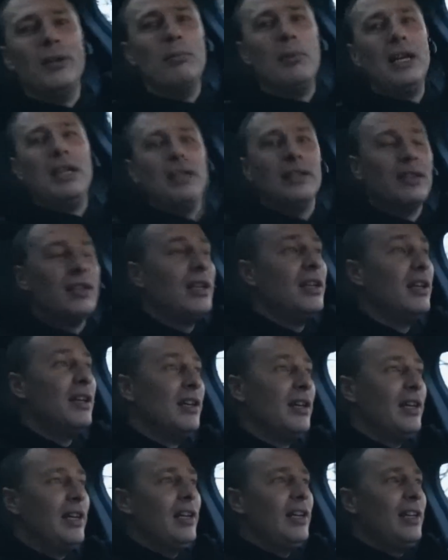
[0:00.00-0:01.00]
блин,
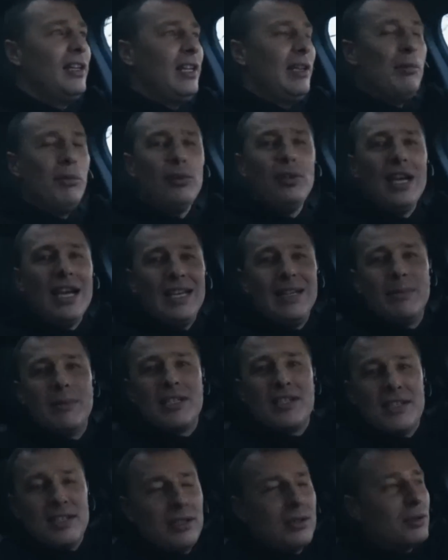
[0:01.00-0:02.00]
ему дали
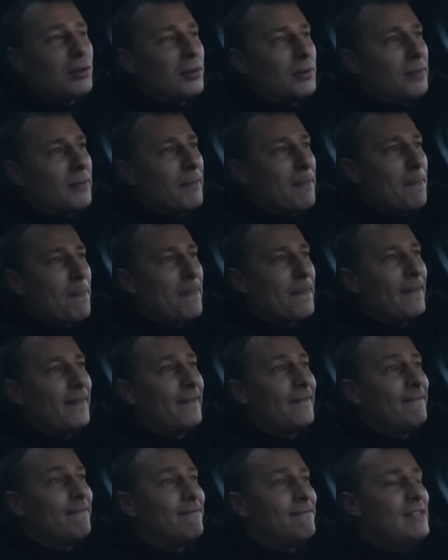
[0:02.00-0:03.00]
машину,
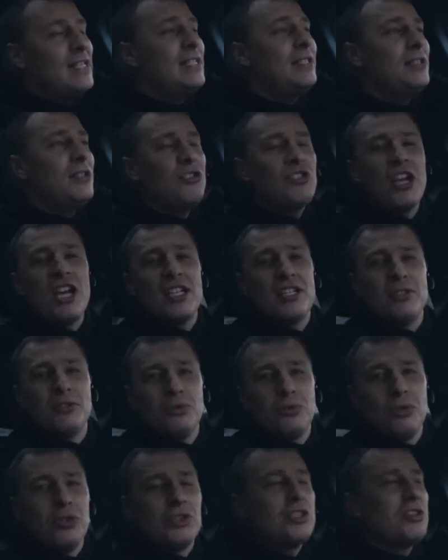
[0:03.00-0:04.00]
и сейчас
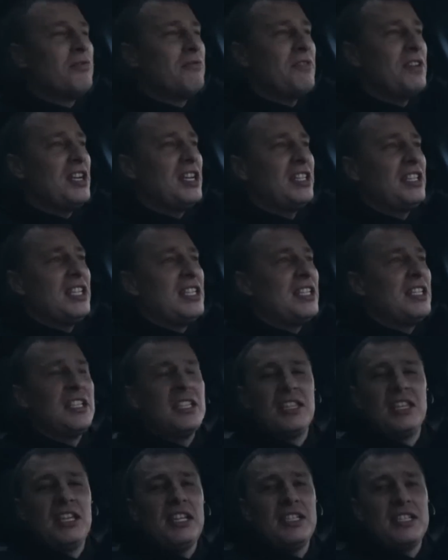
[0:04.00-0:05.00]
он должен выкатать эти
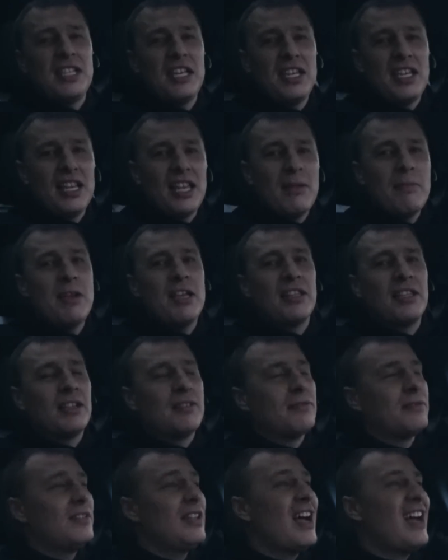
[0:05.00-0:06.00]
300
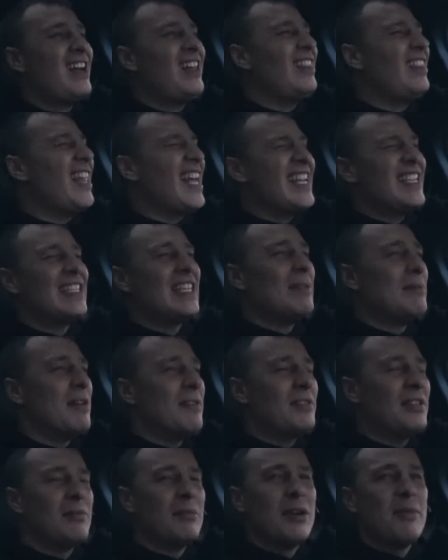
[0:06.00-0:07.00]
километров на классном
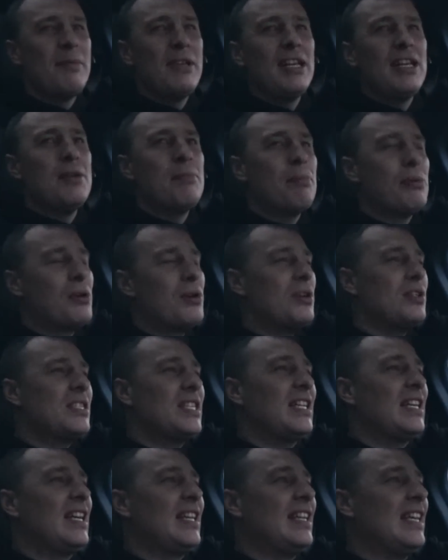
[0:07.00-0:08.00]
автомобиле,
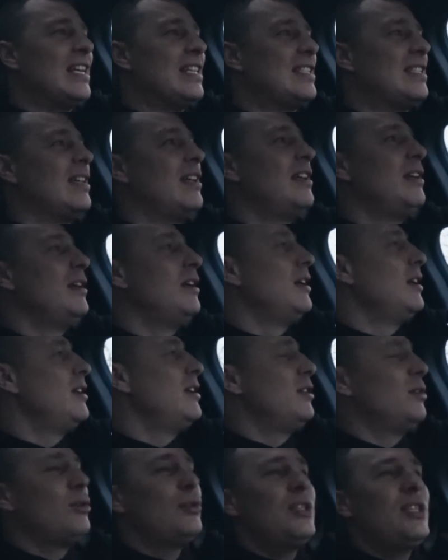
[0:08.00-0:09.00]
просто кататься.
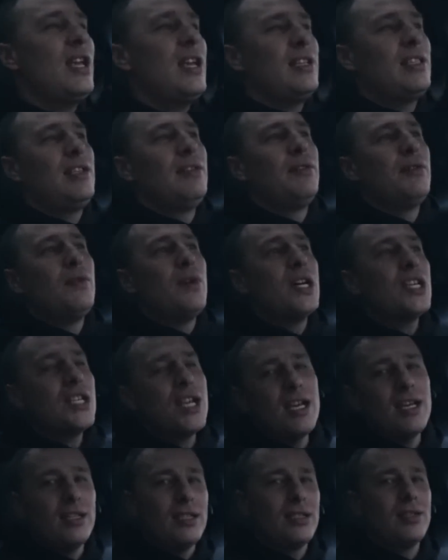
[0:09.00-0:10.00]
Друзья, если вы
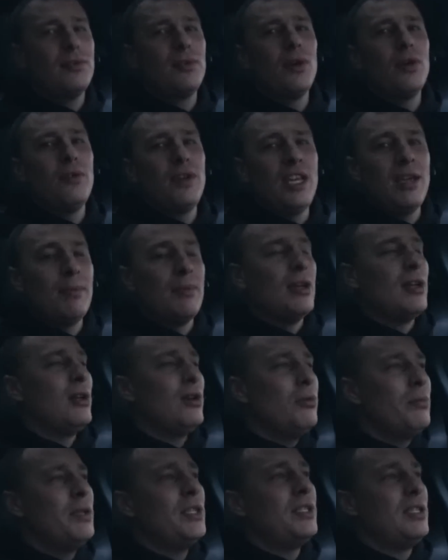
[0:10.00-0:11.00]
уважаете свое время
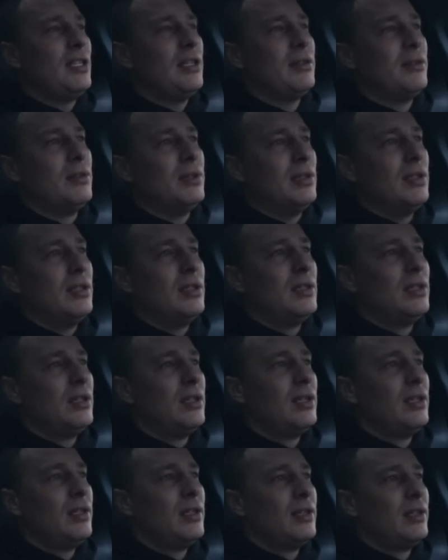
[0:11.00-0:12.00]
любите его,
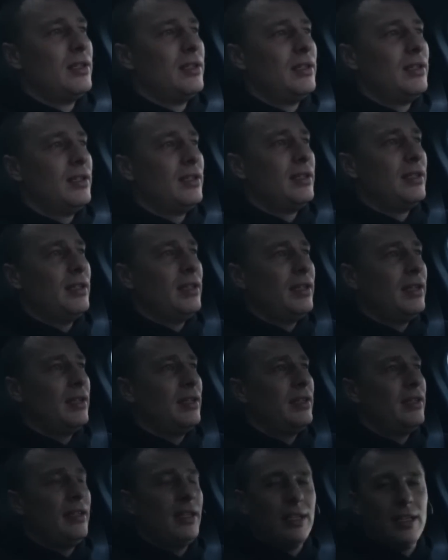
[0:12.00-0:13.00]

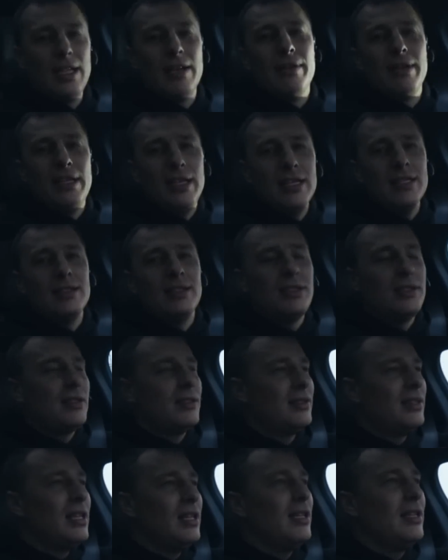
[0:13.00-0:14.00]
и когда вы ездите
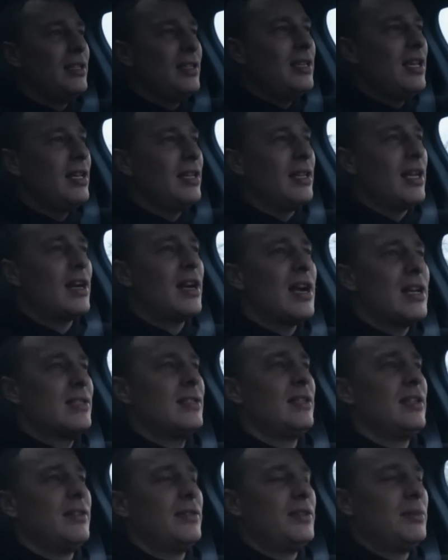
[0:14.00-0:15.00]
целый день на
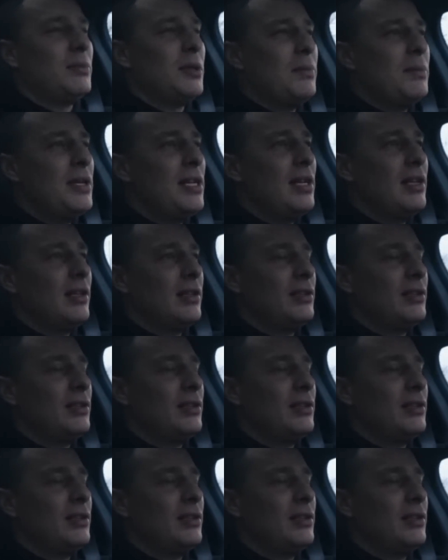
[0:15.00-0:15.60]
разных автомобилях,